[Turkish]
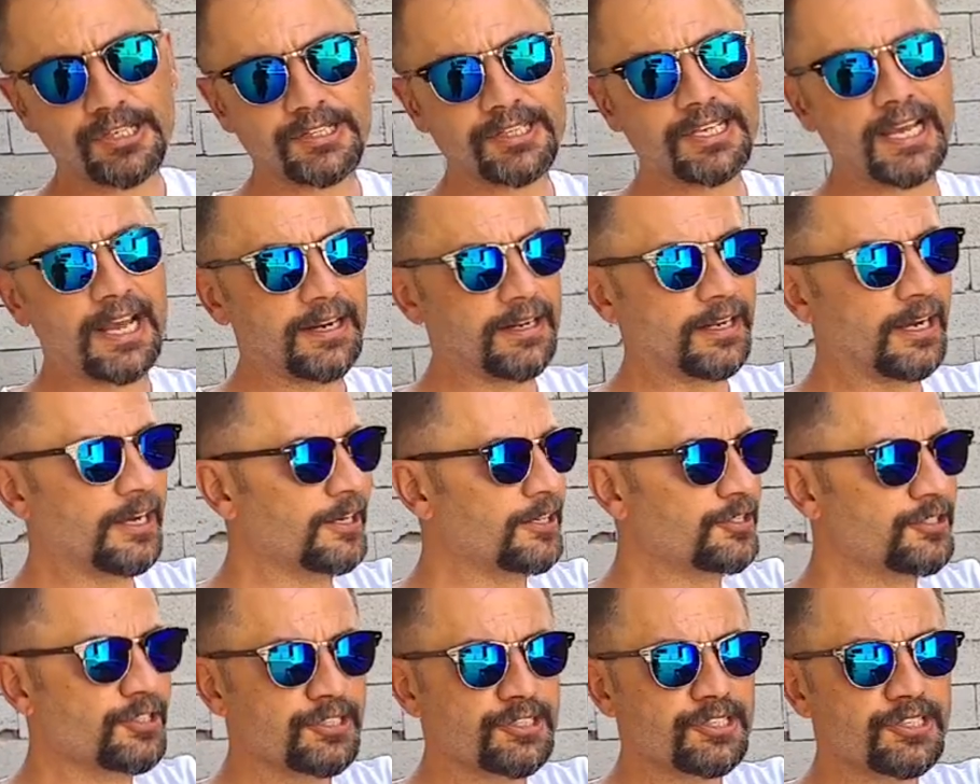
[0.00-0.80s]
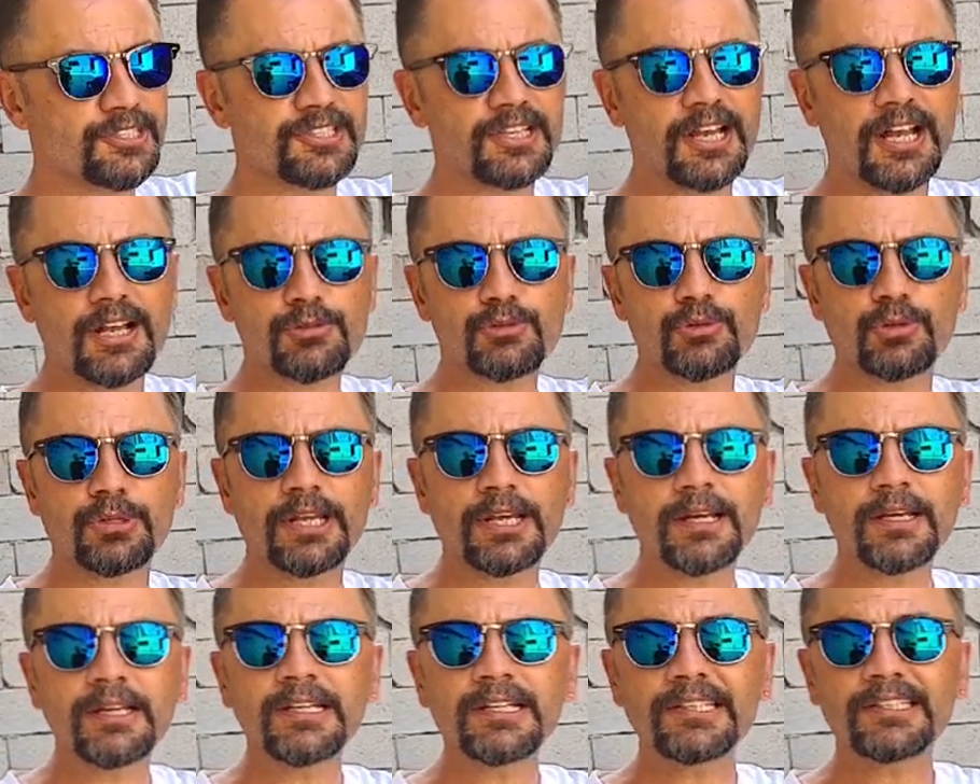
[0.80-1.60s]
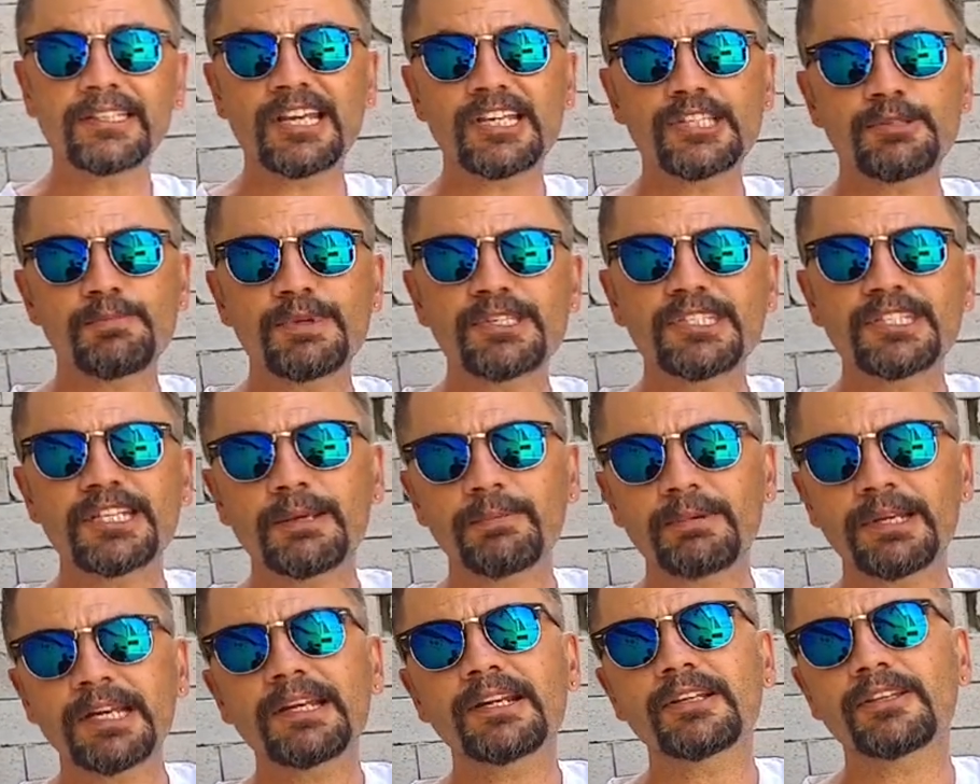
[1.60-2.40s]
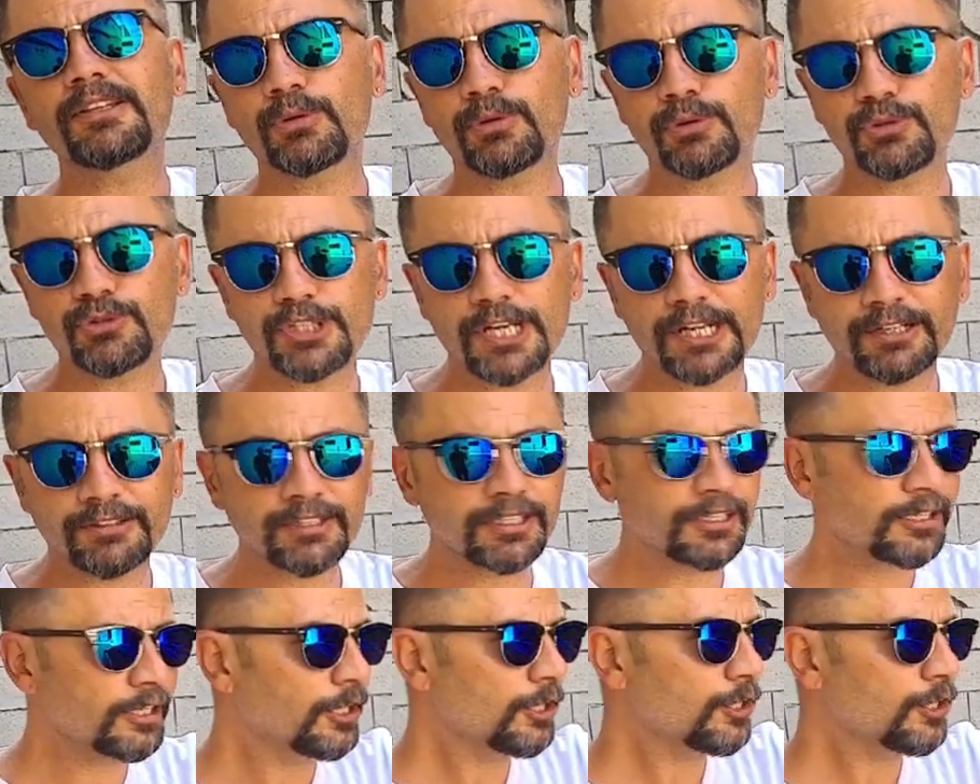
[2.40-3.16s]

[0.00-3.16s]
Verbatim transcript: Yani aracınızı sağa sola gezmesine bile neden olacaktır.